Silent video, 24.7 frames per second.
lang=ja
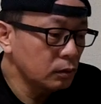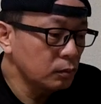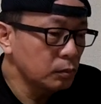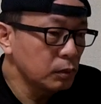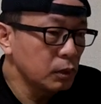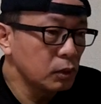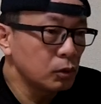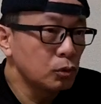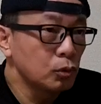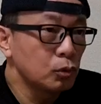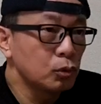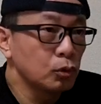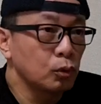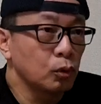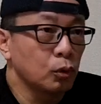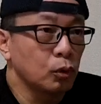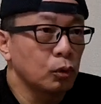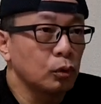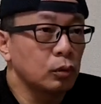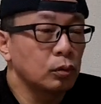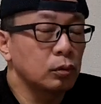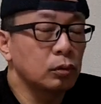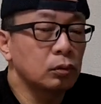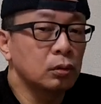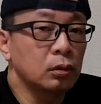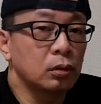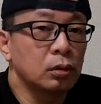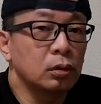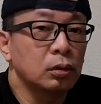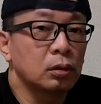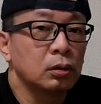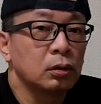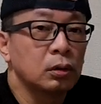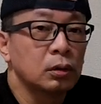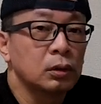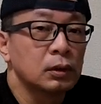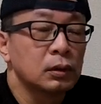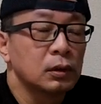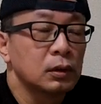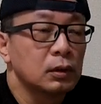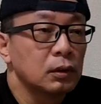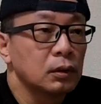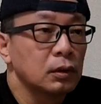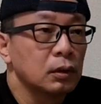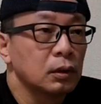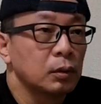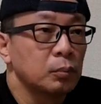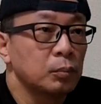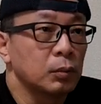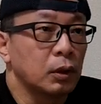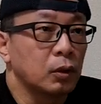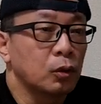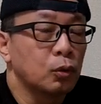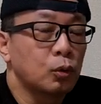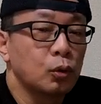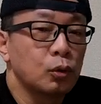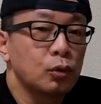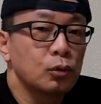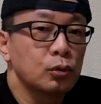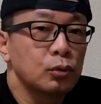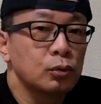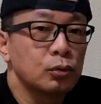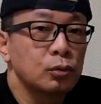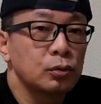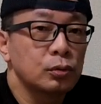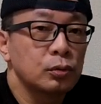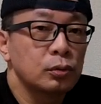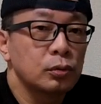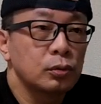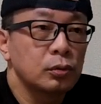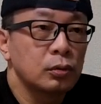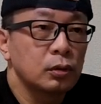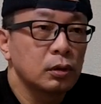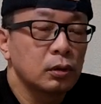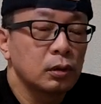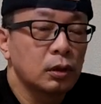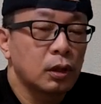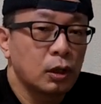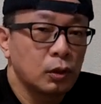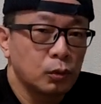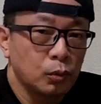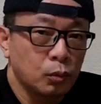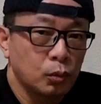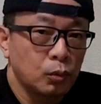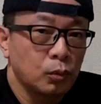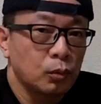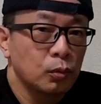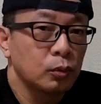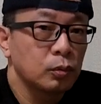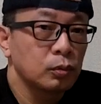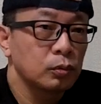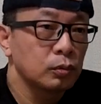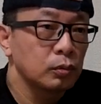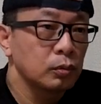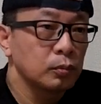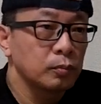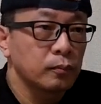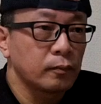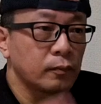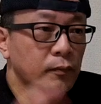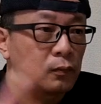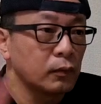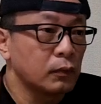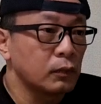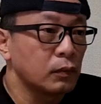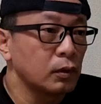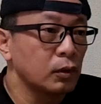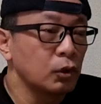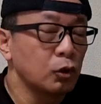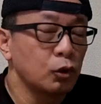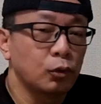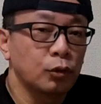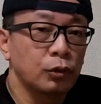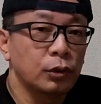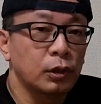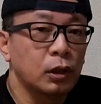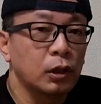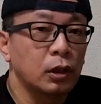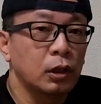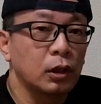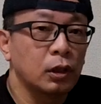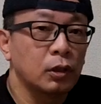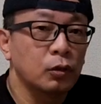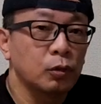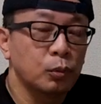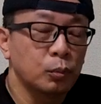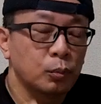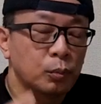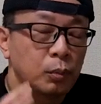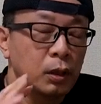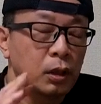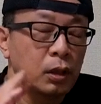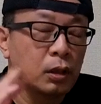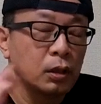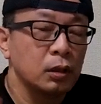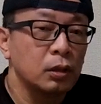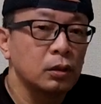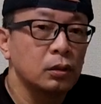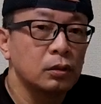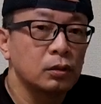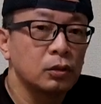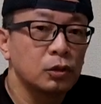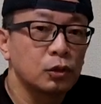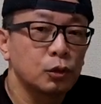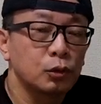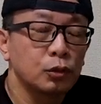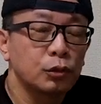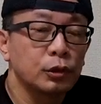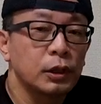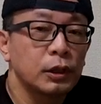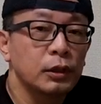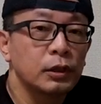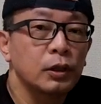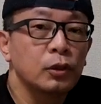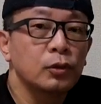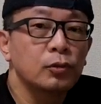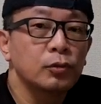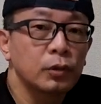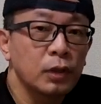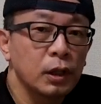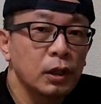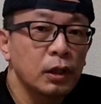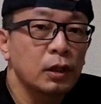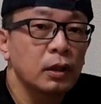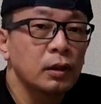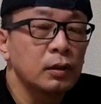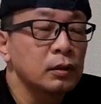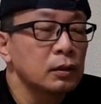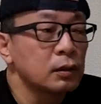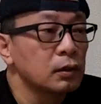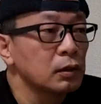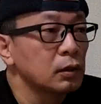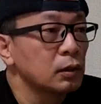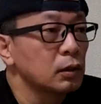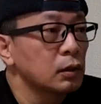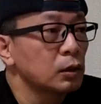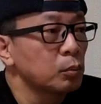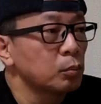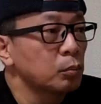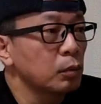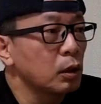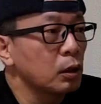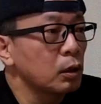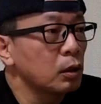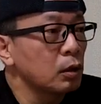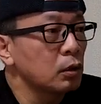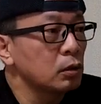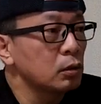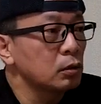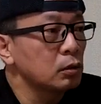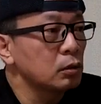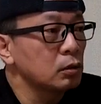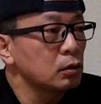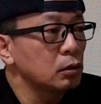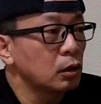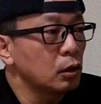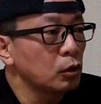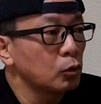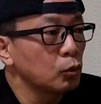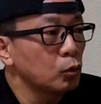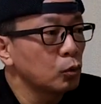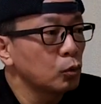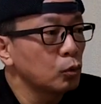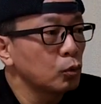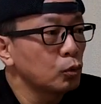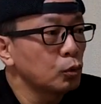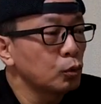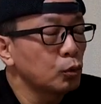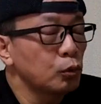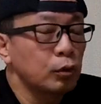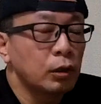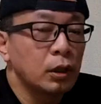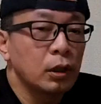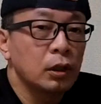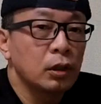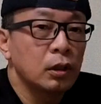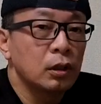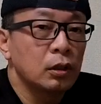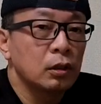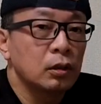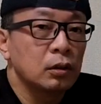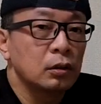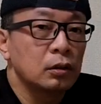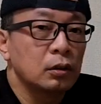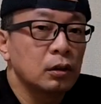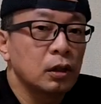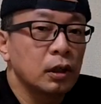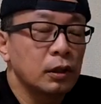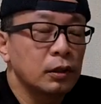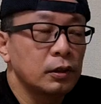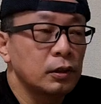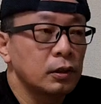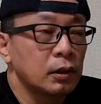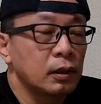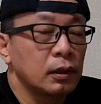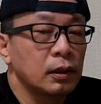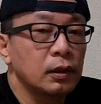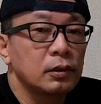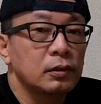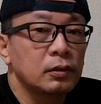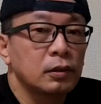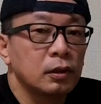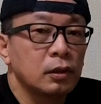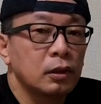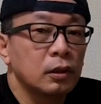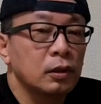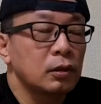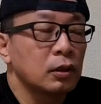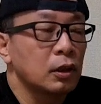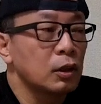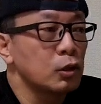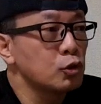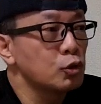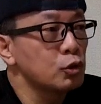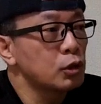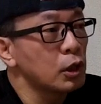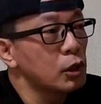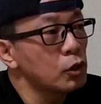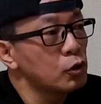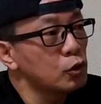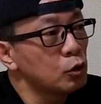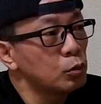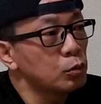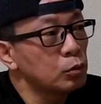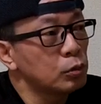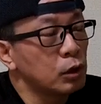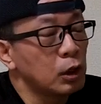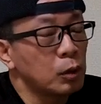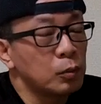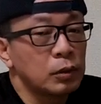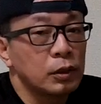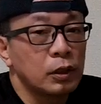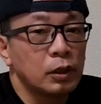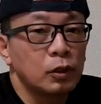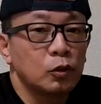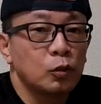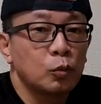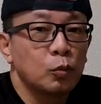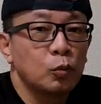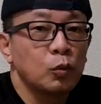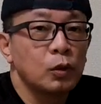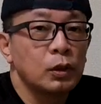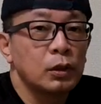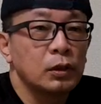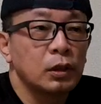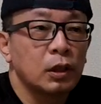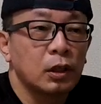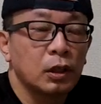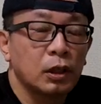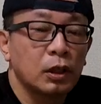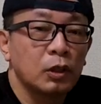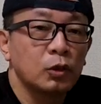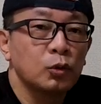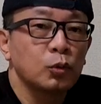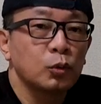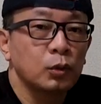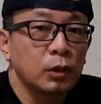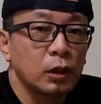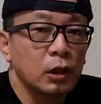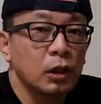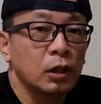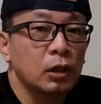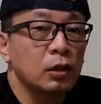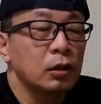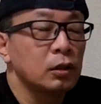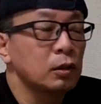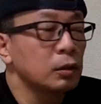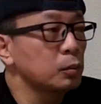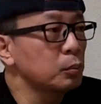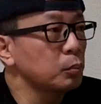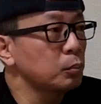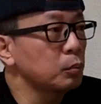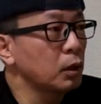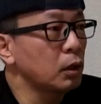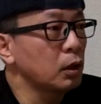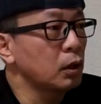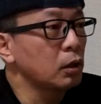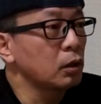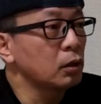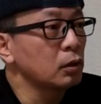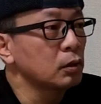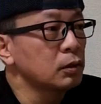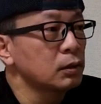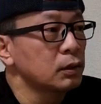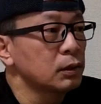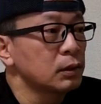まあ、ちょっと、まあ、こういうあの世の中のまあ状態なので、まああの動画上げてなかったらあいつ大丈夫かみたいに思われたらあかんのでまあ、